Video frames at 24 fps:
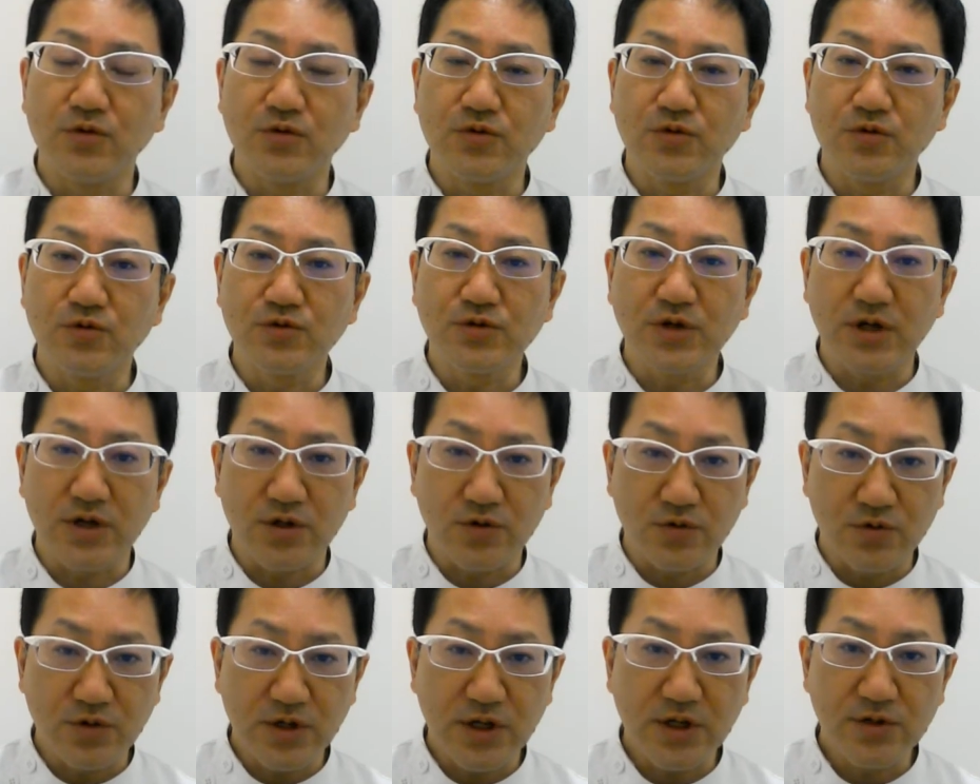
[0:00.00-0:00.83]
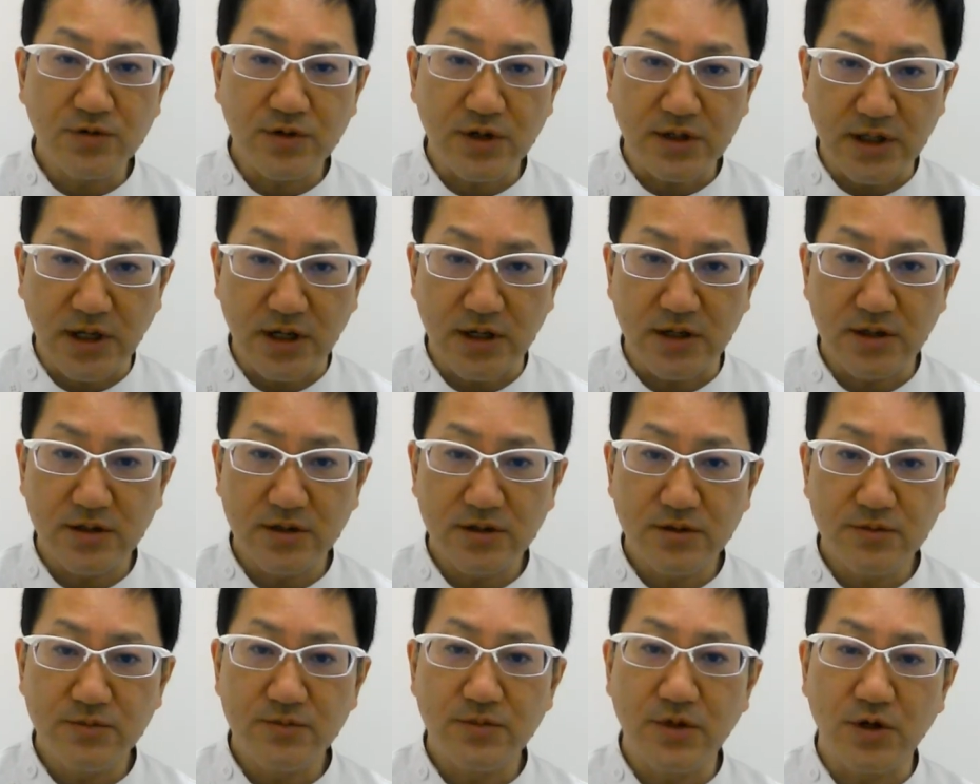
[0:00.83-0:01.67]
遠くから来られる方、
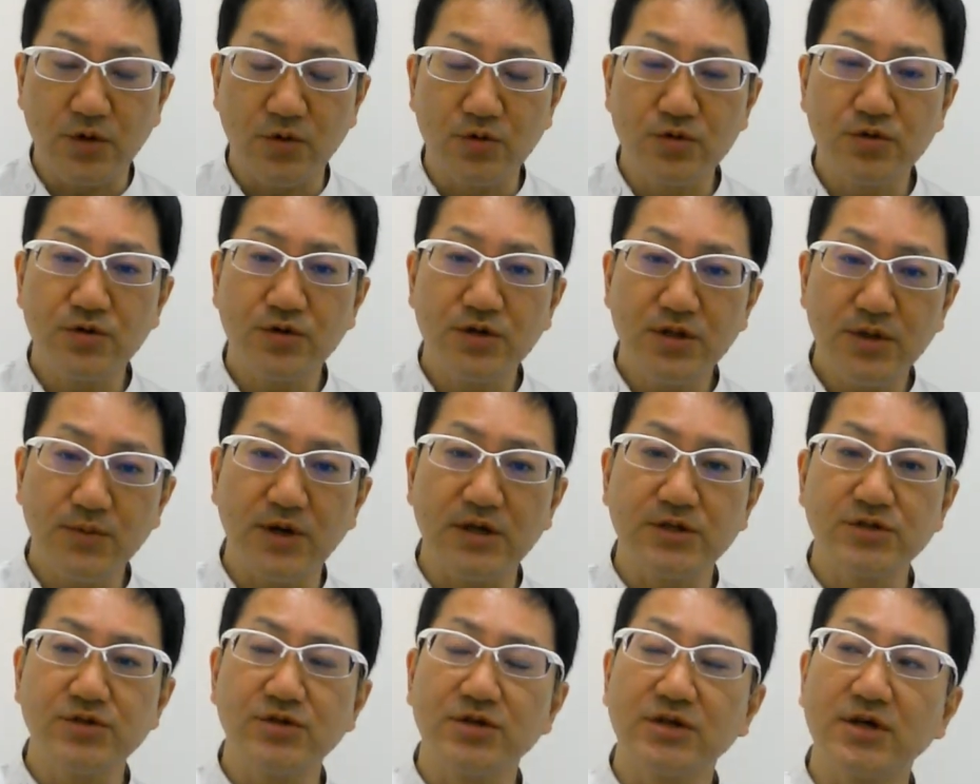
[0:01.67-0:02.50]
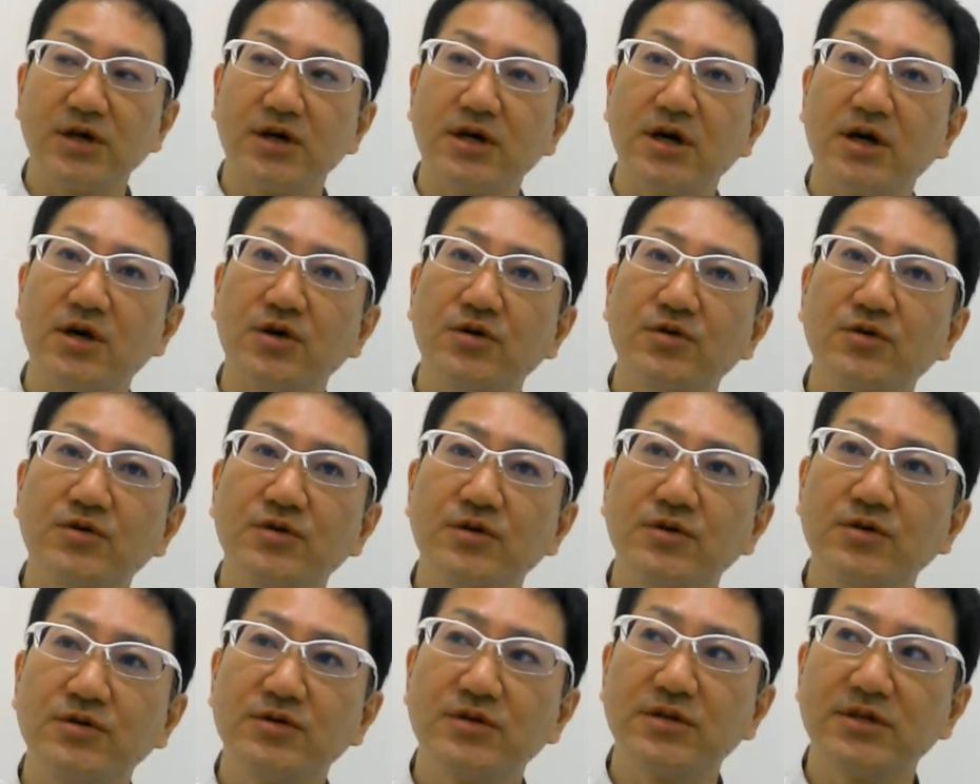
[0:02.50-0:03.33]
本当にね、毎週一回
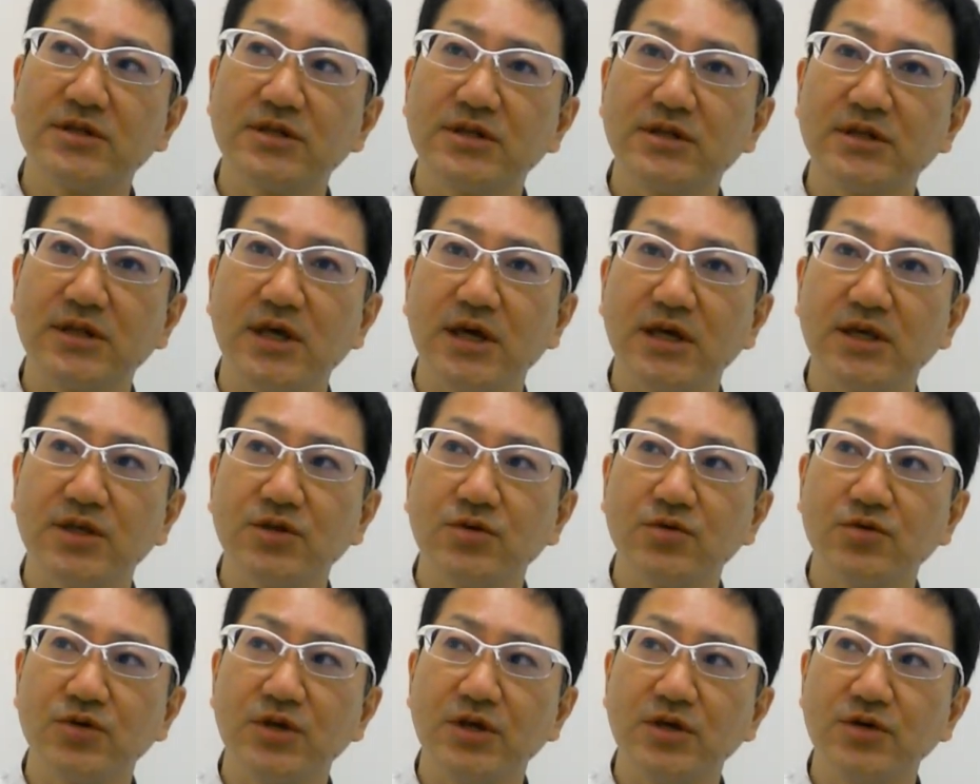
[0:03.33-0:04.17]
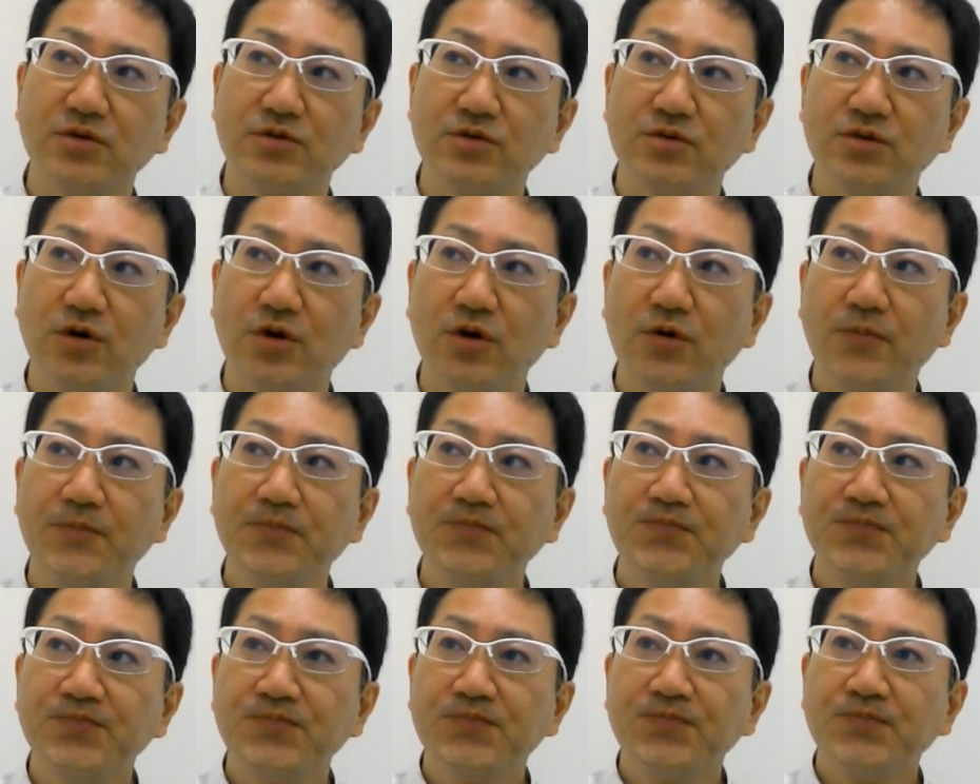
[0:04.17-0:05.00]
通った人で言うと、
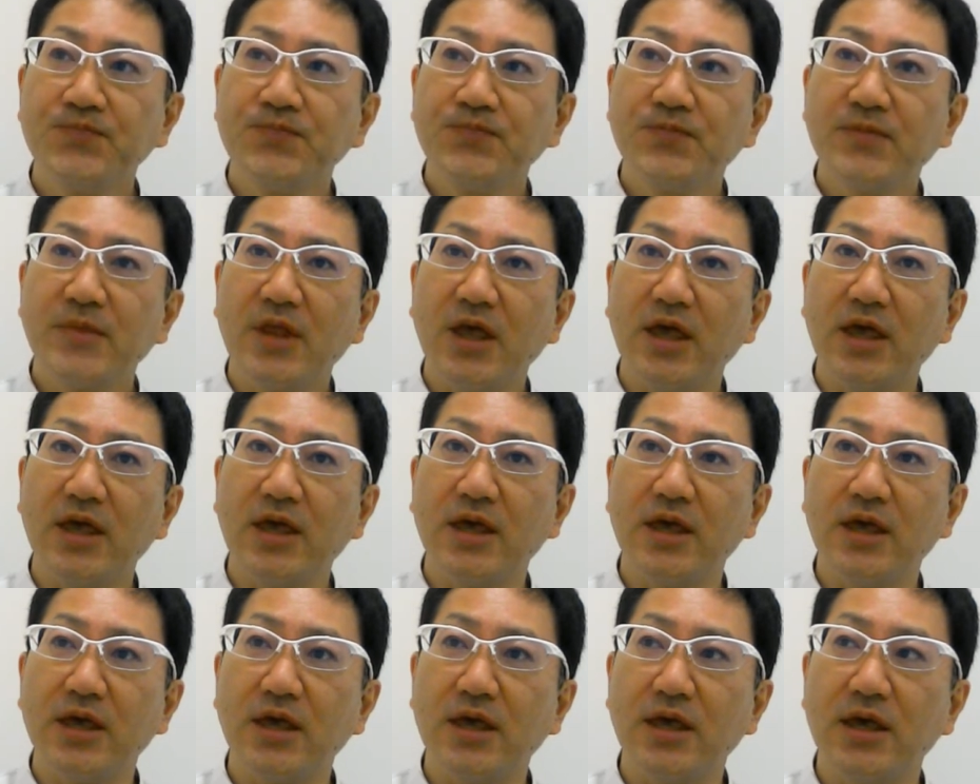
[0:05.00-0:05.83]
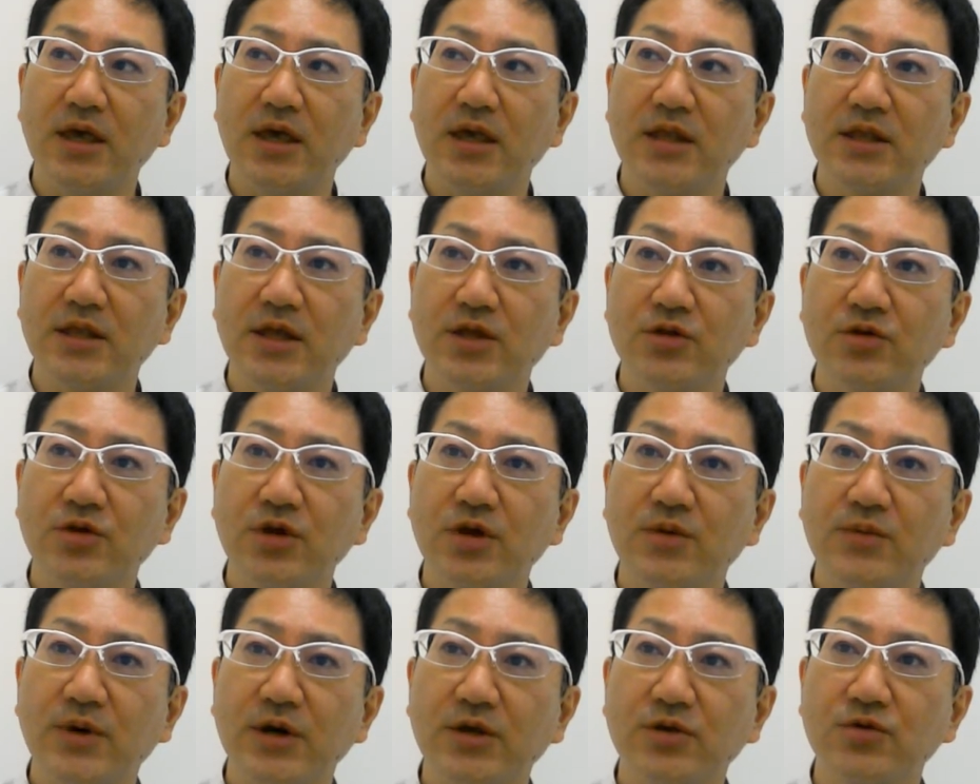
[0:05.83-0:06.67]
えー、例
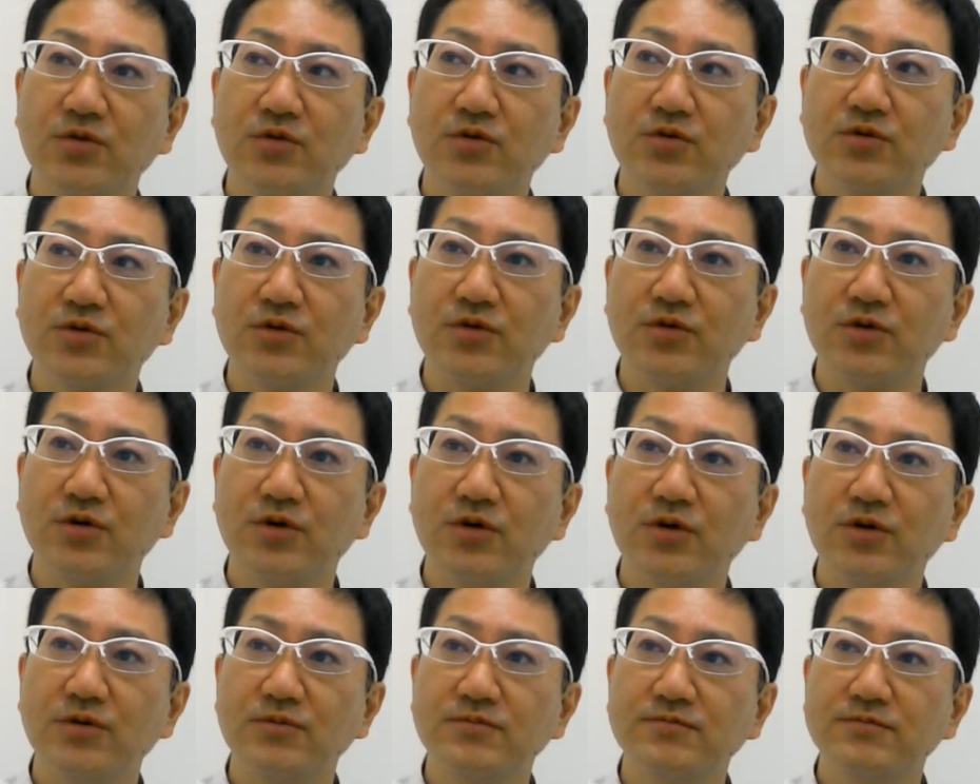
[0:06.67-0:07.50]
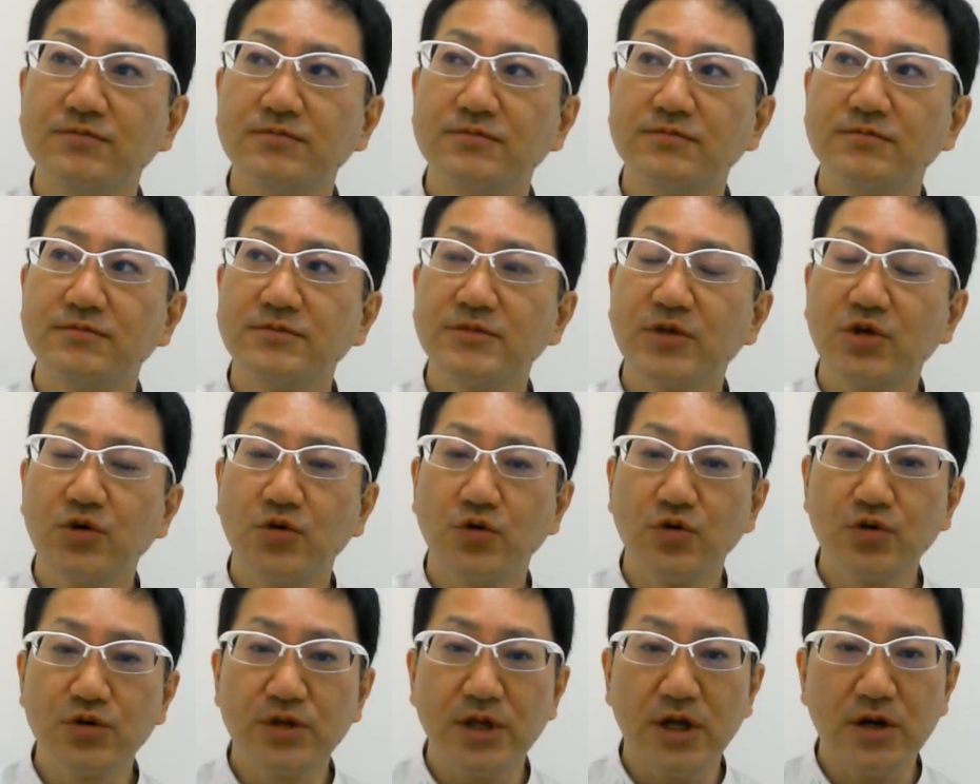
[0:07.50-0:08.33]
えば京都の
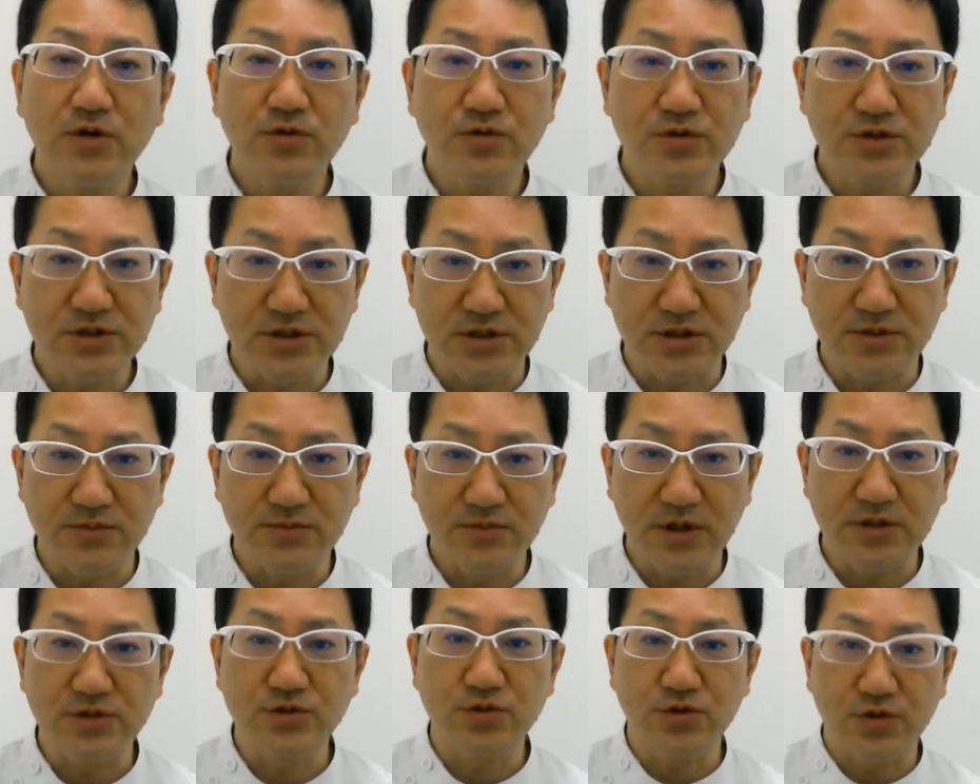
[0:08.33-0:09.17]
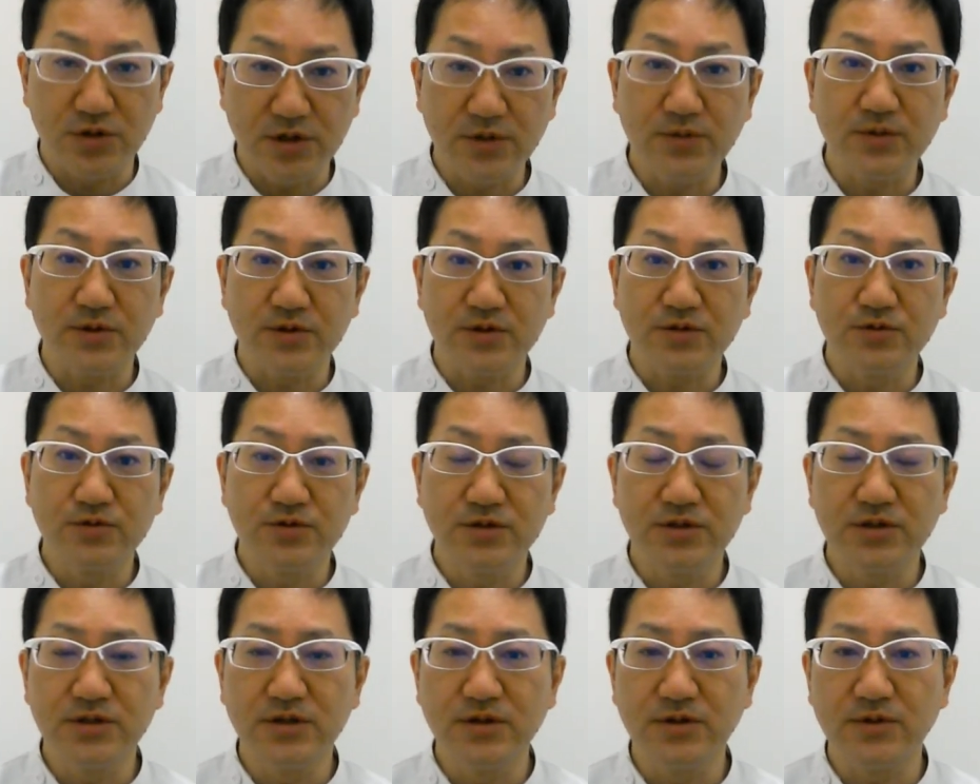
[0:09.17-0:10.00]
京丹後市。まあちょっとね、
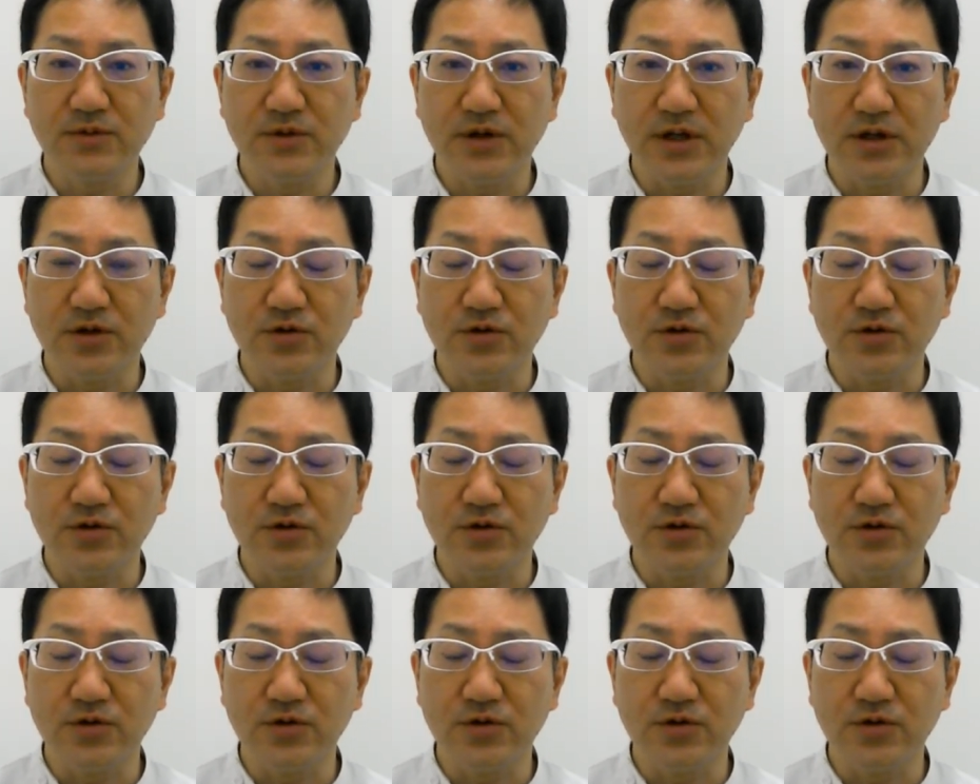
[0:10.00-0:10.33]
あ